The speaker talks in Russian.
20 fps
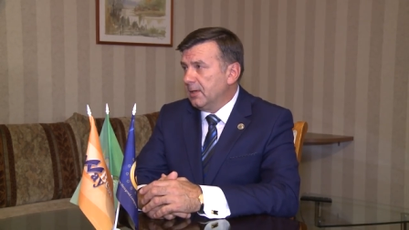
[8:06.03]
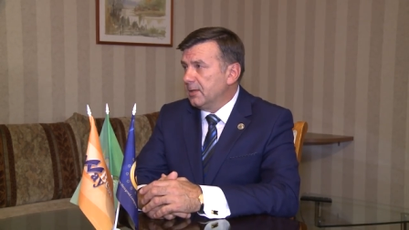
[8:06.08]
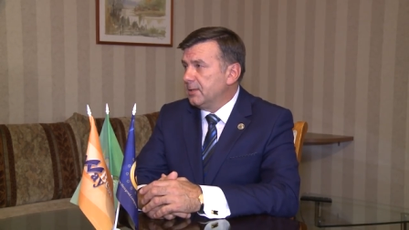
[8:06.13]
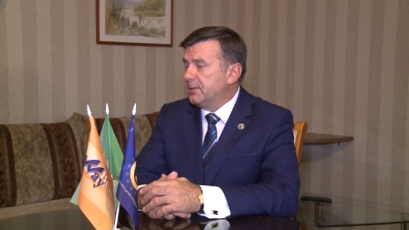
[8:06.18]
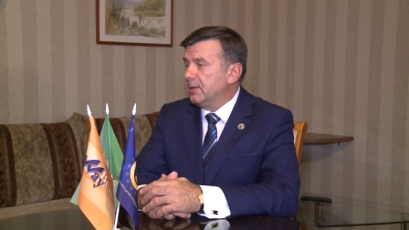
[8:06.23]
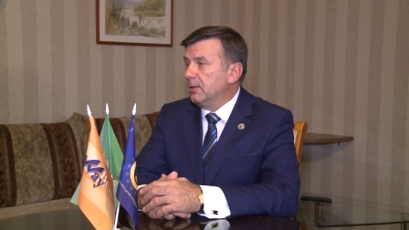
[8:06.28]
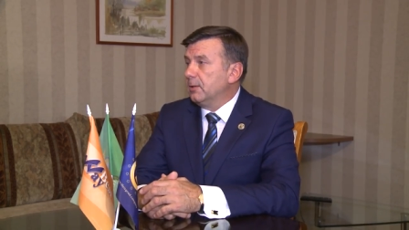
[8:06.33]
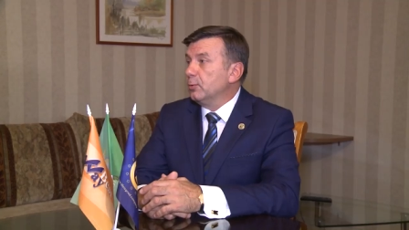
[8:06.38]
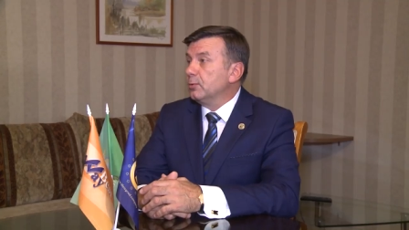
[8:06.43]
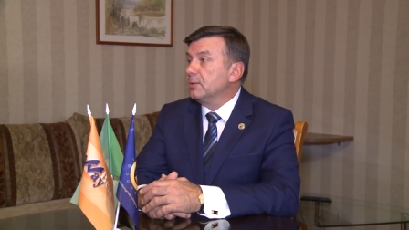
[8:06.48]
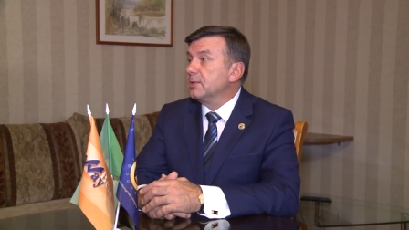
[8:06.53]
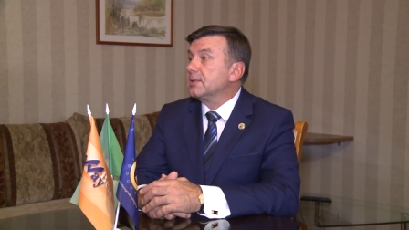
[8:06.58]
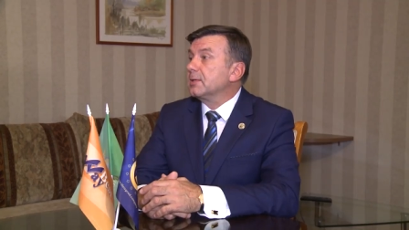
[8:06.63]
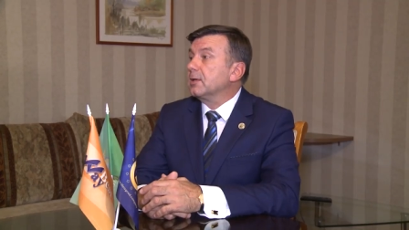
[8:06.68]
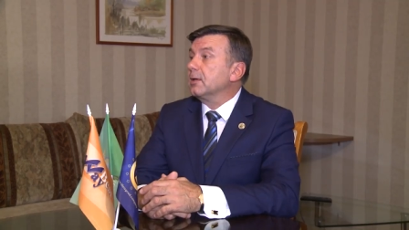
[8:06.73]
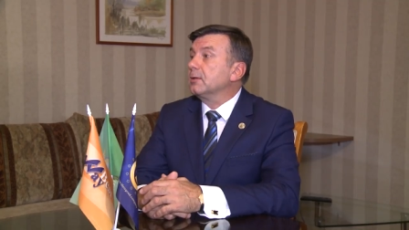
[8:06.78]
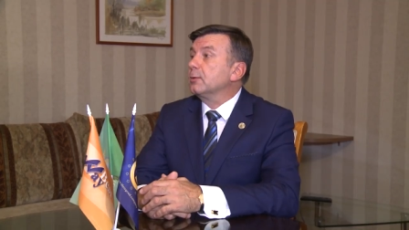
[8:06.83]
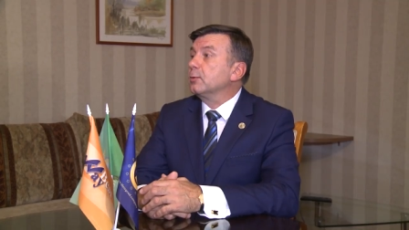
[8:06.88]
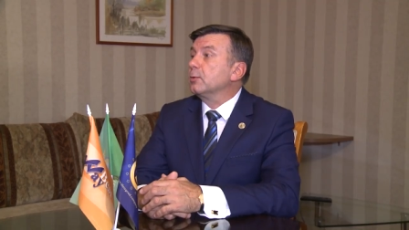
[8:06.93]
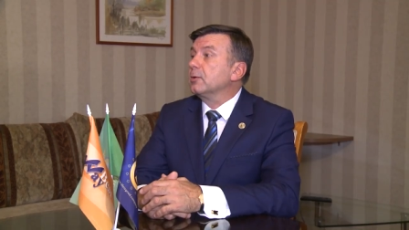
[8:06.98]
Те люди, с
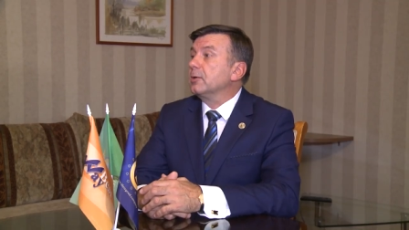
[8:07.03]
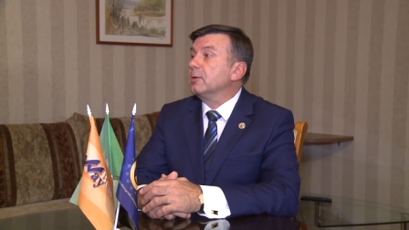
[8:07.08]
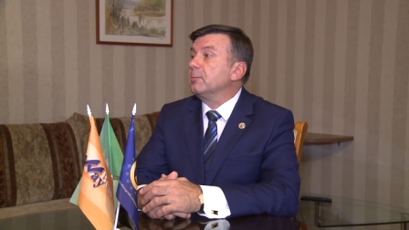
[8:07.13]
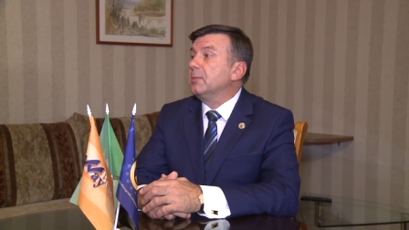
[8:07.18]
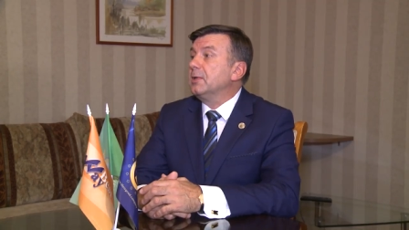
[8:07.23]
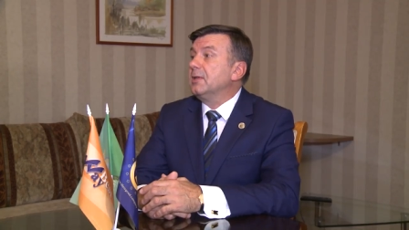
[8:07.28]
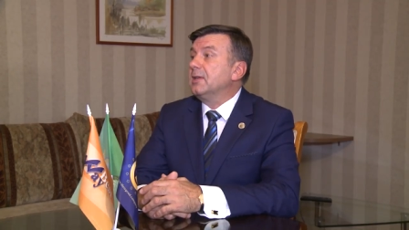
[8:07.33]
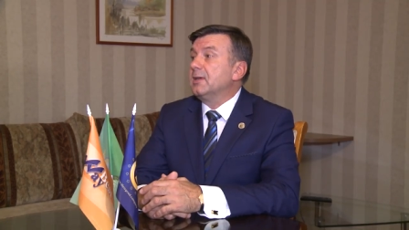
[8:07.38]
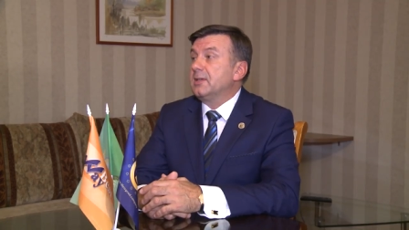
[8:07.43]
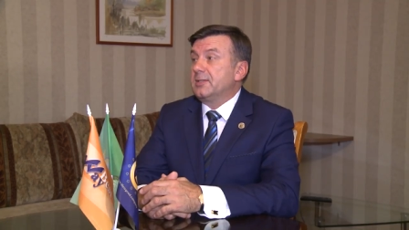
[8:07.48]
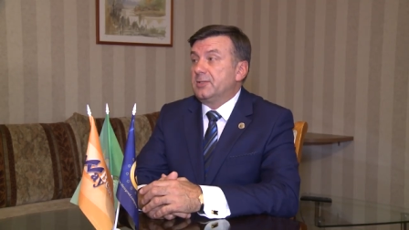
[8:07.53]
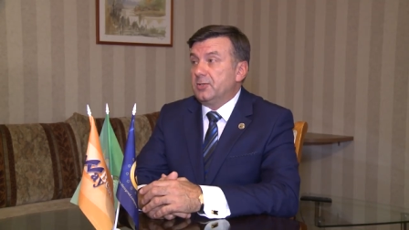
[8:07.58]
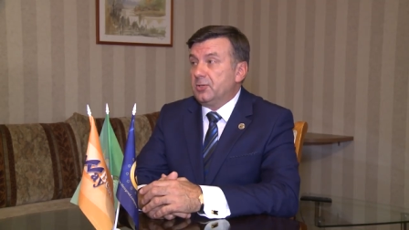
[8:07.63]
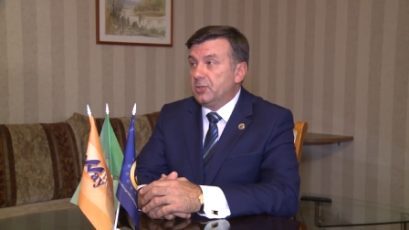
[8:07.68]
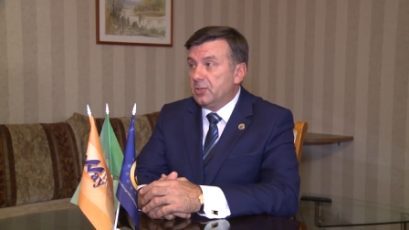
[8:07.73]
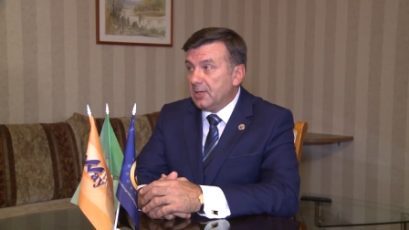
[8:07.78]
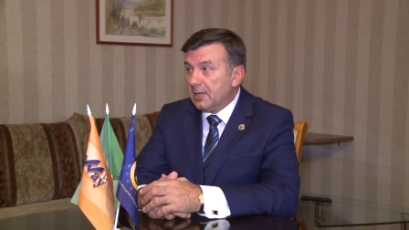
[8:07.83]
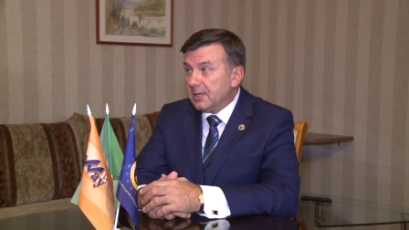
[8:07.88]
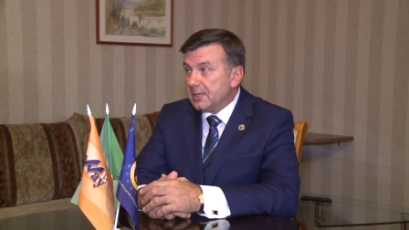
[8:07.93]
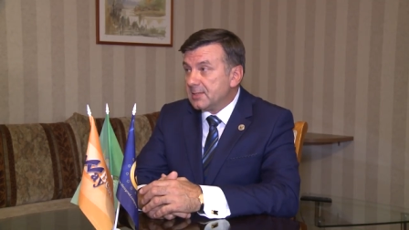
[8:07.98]
которыми я
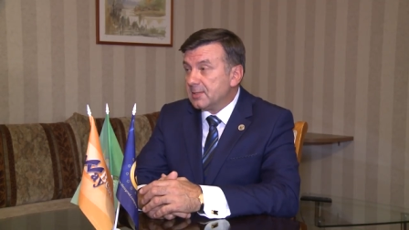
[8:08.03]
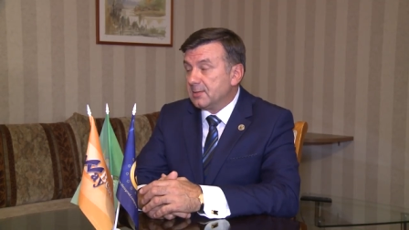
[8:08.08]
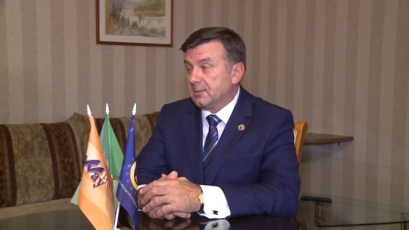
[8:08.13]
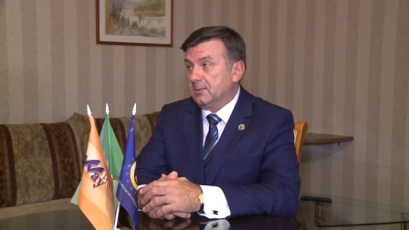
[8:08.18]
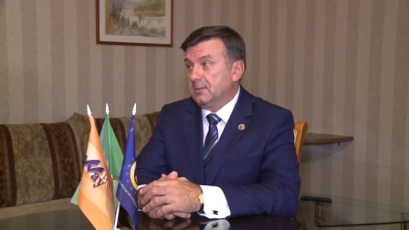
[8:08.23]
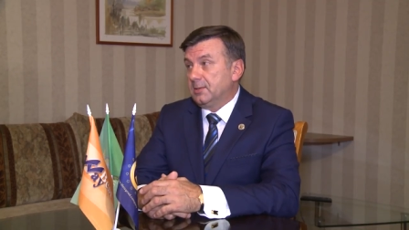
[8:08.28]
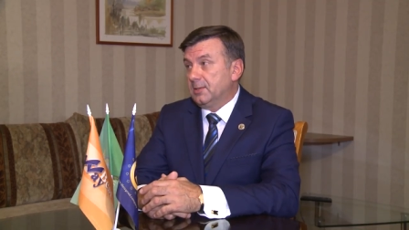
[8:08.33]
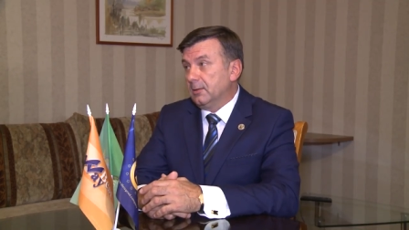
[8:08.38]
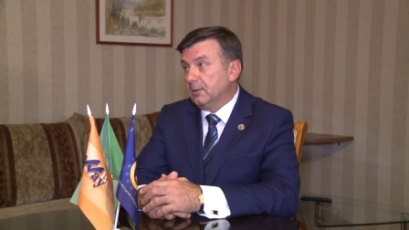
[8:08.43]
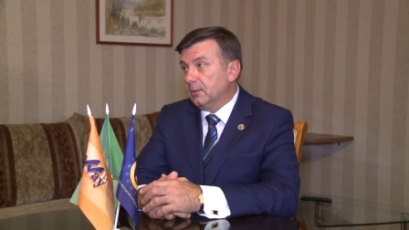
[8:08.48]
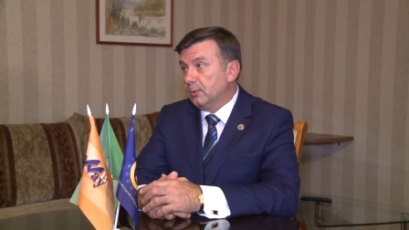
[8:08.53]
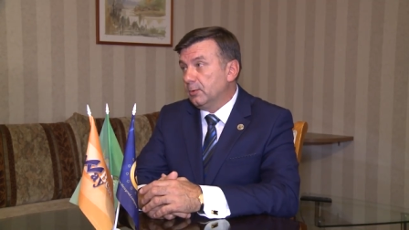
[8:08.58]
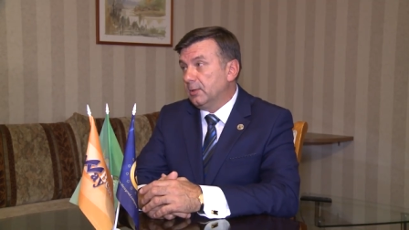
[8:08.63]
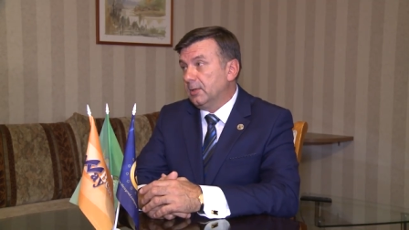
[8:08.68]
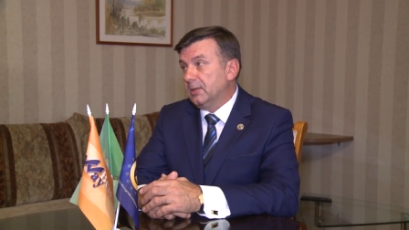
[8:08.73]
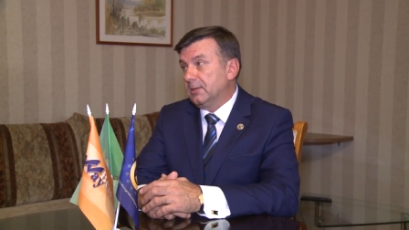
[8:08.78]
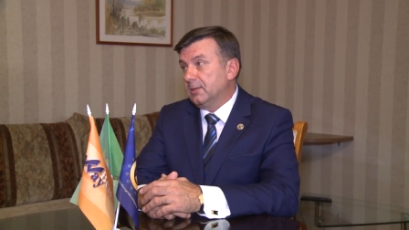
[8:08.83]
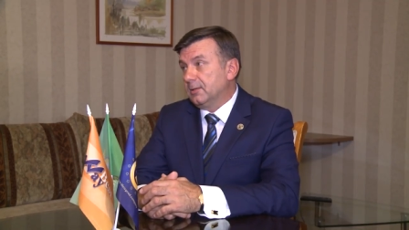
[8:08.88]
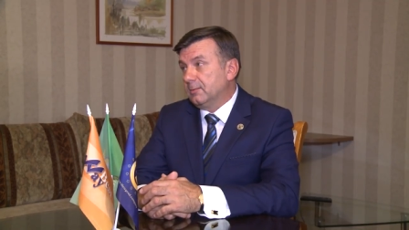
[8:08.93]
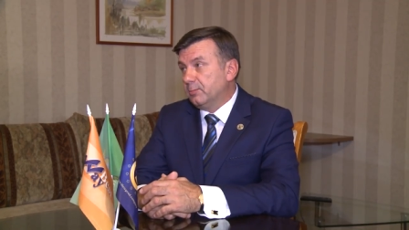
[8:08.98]
сейчас делаю
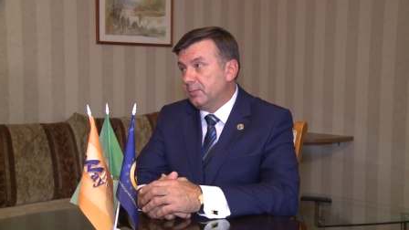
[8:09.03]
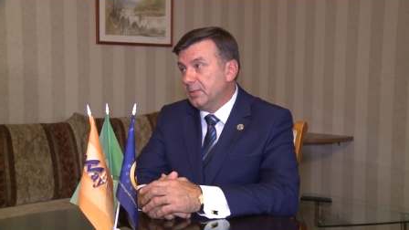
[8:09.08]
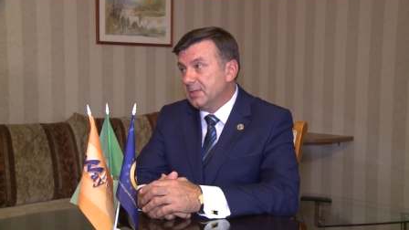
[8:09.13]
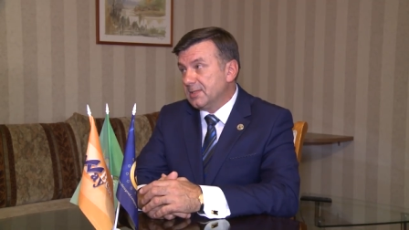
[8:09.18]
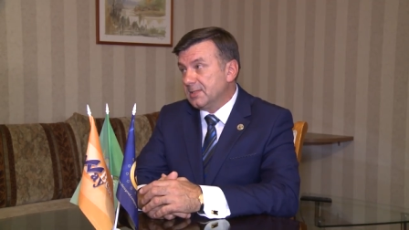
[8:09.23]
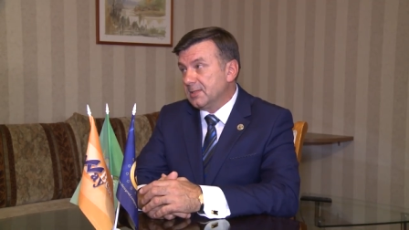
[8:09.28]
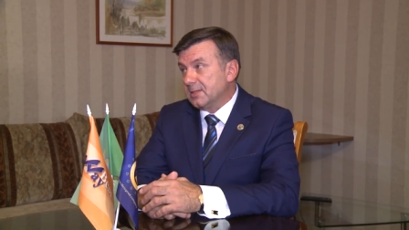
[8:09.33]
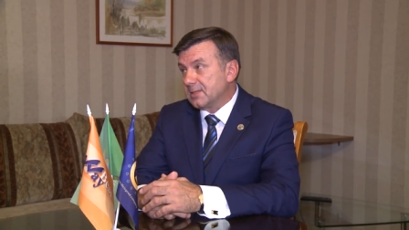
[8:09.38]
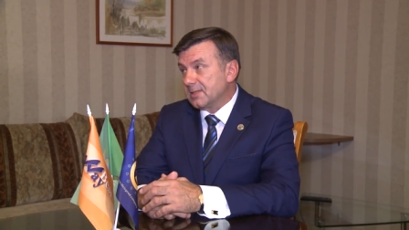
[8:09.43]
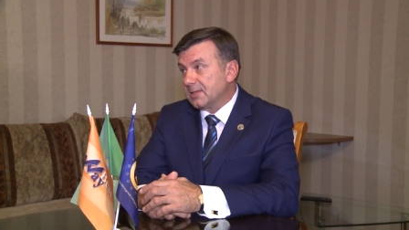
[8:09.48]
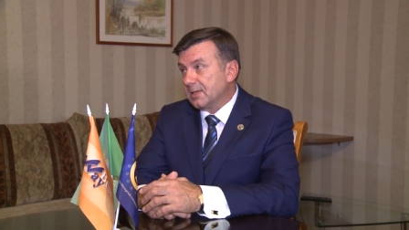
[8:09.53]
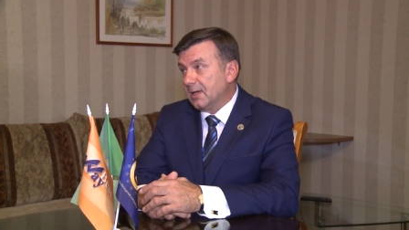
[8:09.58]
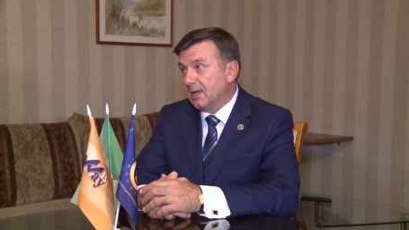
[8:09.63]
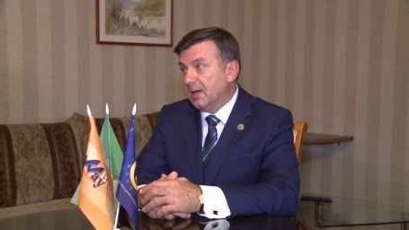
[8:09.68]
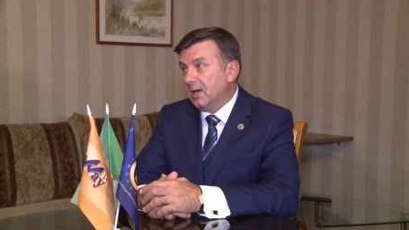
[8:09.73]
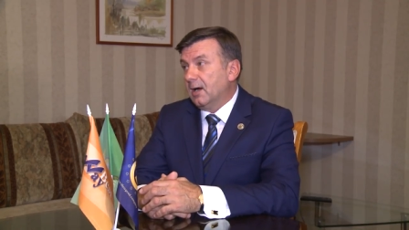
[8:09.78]
этот бизнес,